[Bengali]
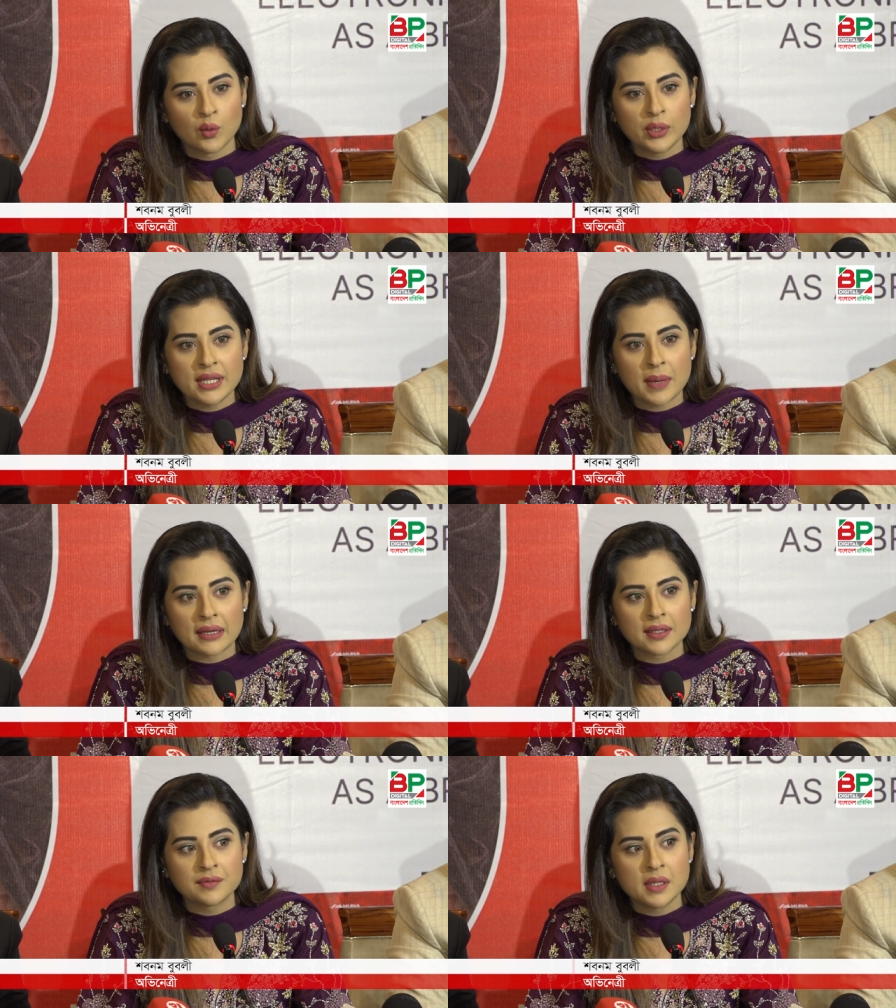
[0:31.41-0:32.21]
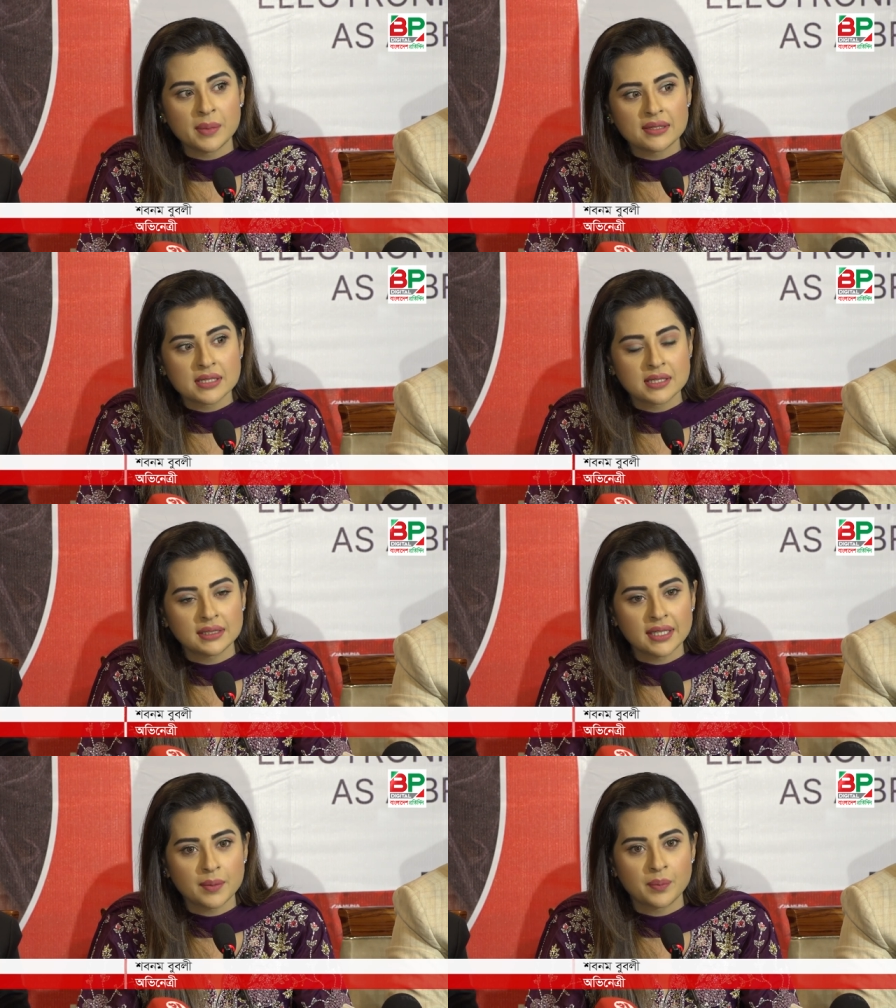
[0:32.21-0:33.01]
উনি বাংলা ফিল্ম
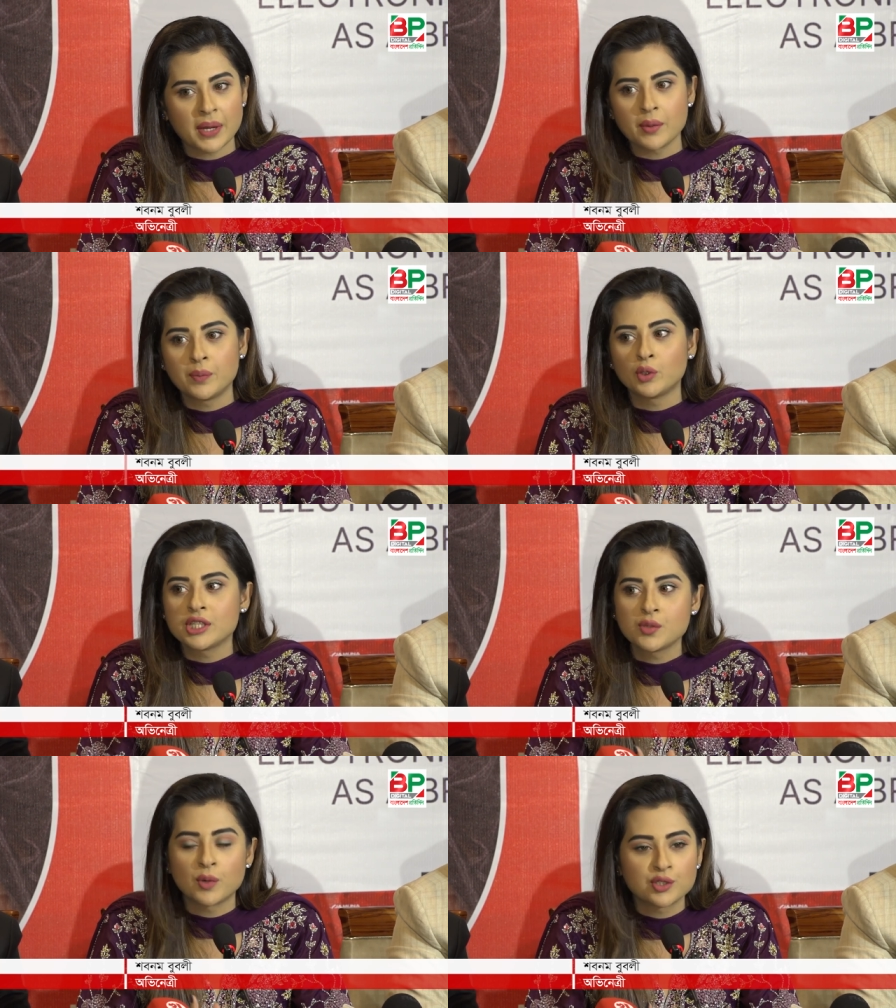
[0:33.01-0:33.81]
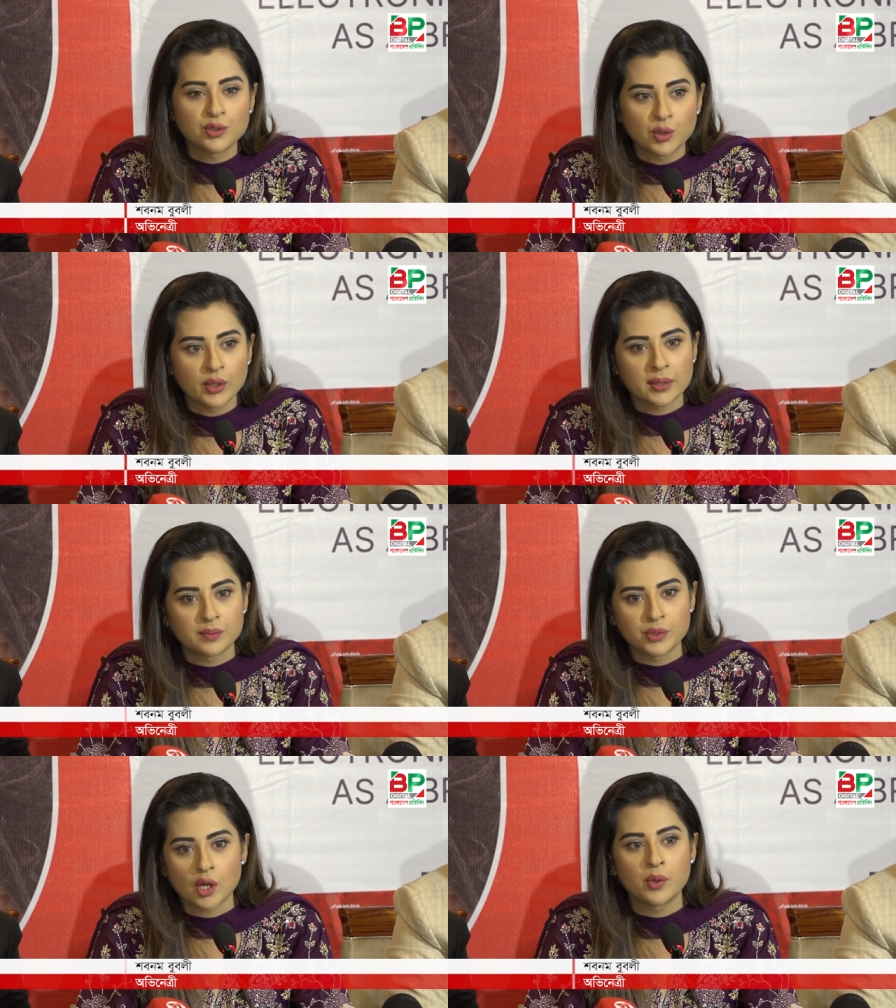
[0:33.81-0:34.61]
ইন্ডাস্ট্রিতে প্রায় পঁচিশ বছর ধরে
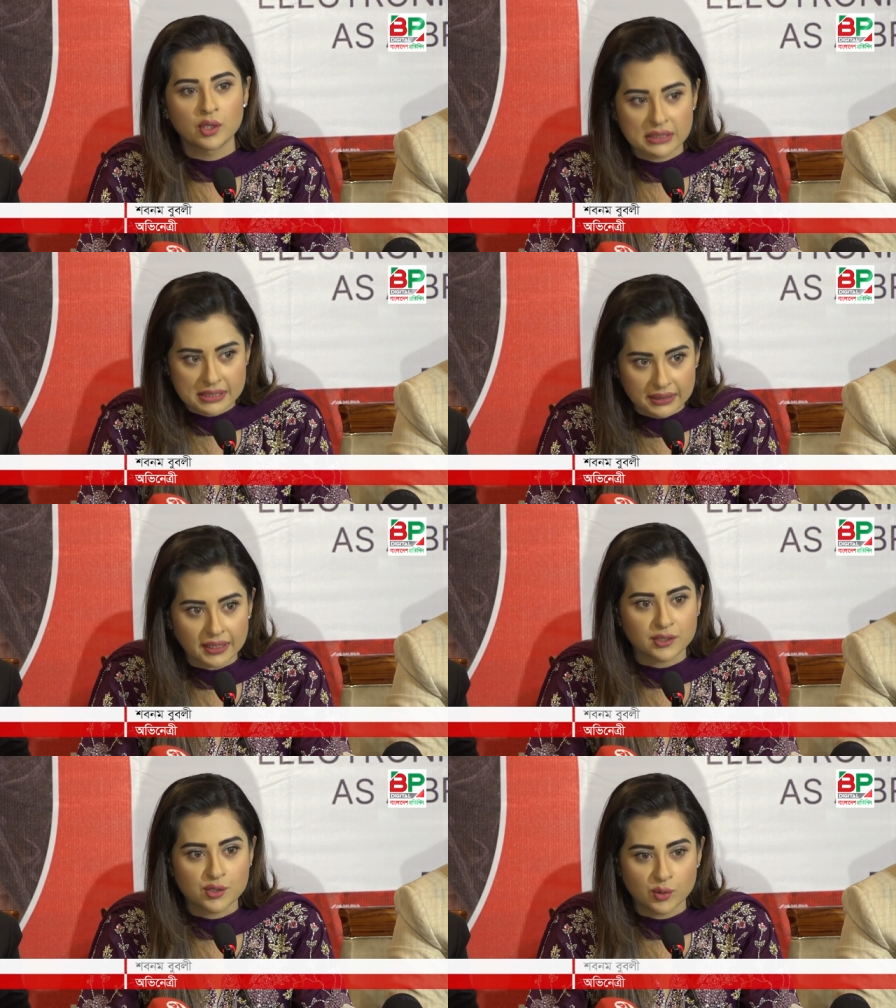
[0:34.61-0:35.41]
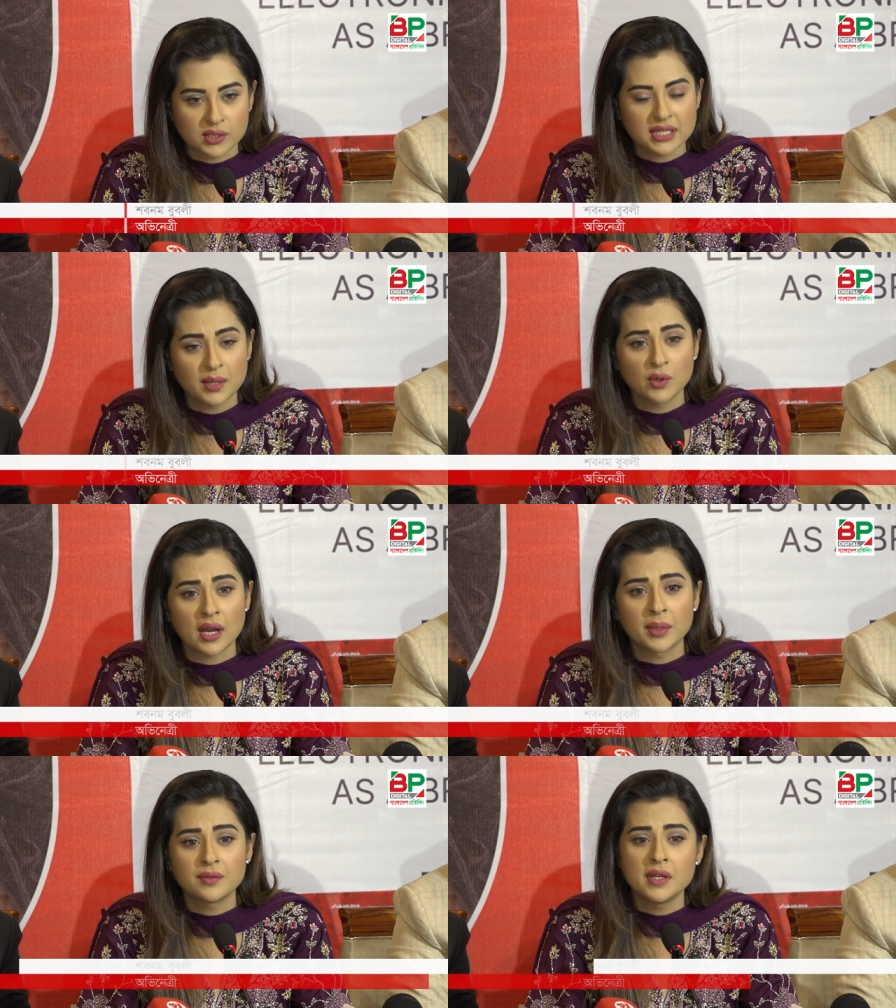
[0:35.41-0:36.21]
সফলতার সাথে কাজ করছেন এবং
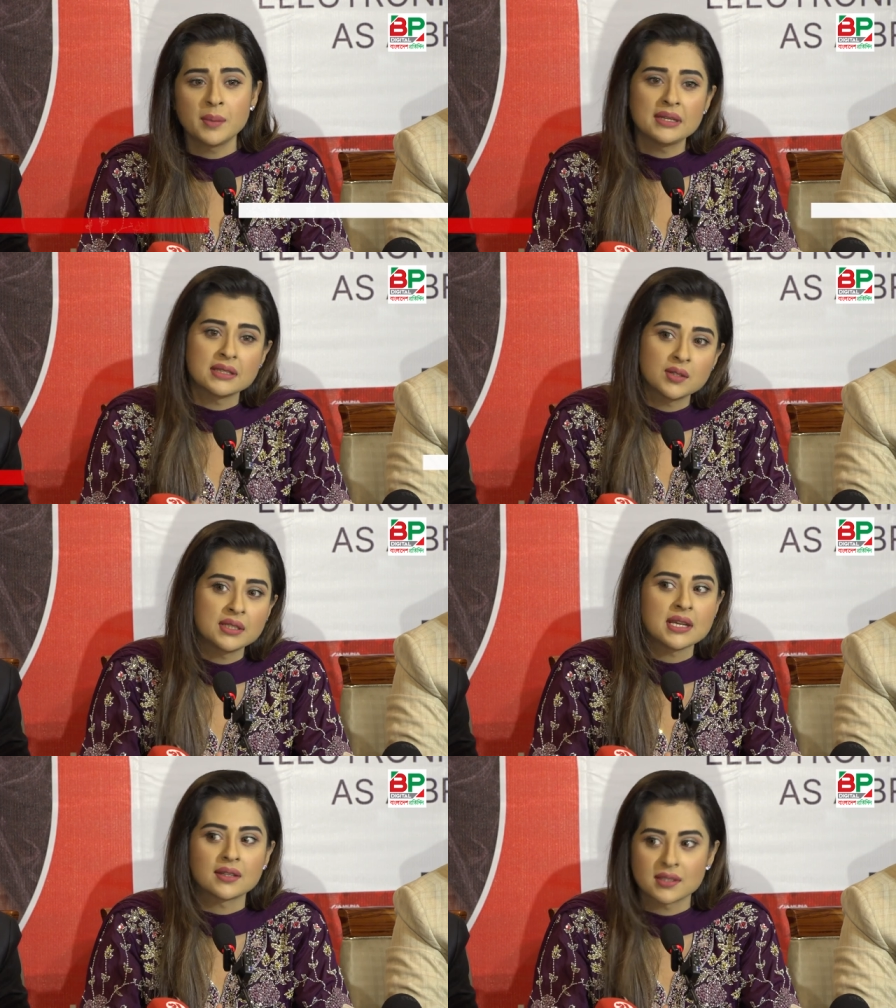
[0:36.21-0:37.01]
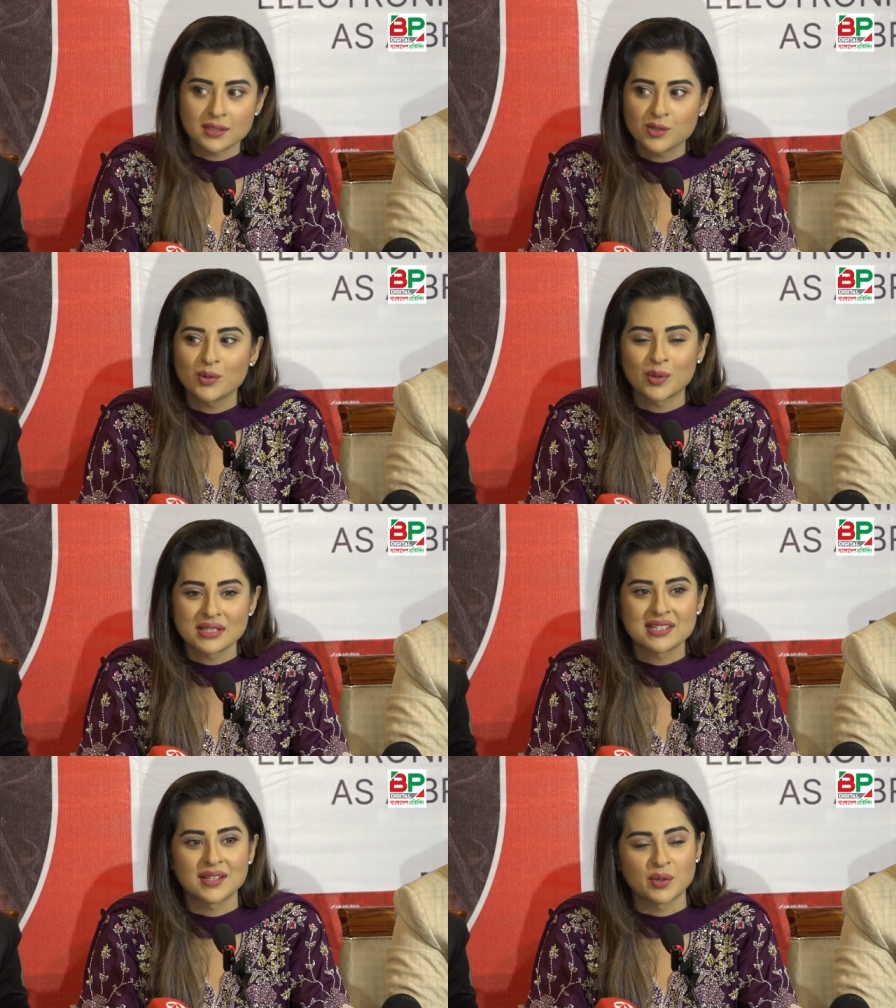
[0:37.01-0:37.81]
আমার ফিল্ম ইন্ডাস্ট্রিতে যাত্রাটা শুরু
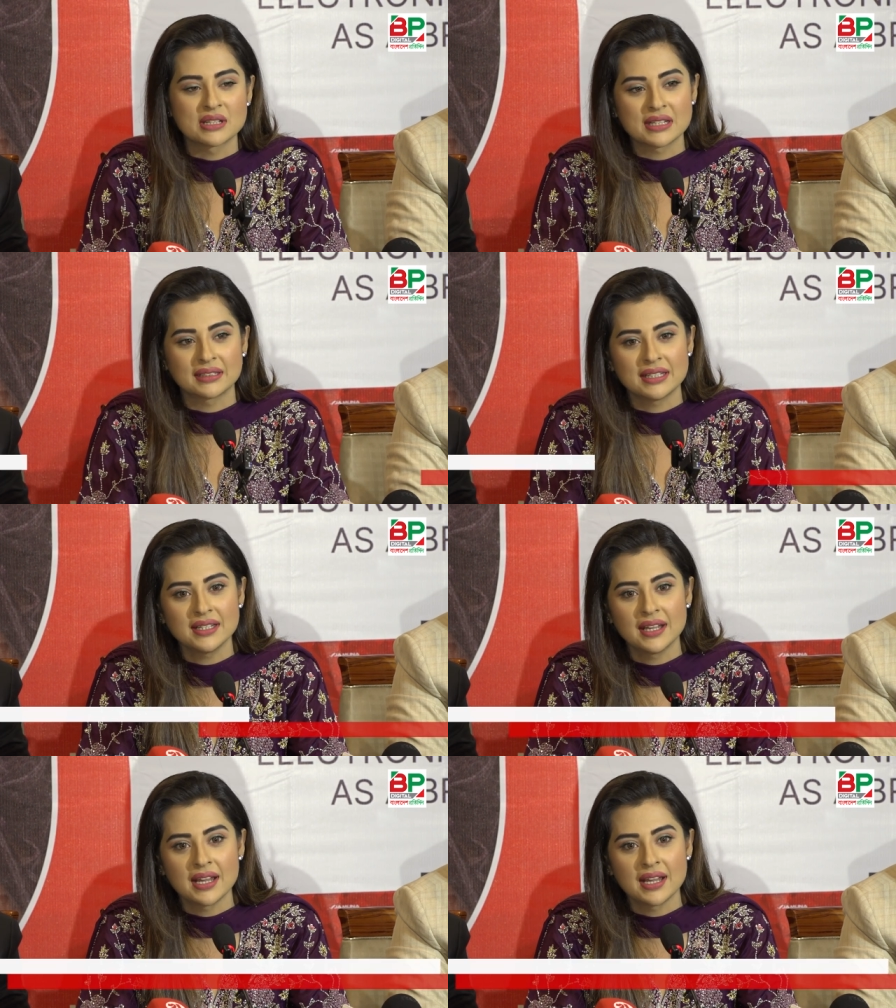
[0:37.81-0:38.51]
হয়েছে ওনার সাথেই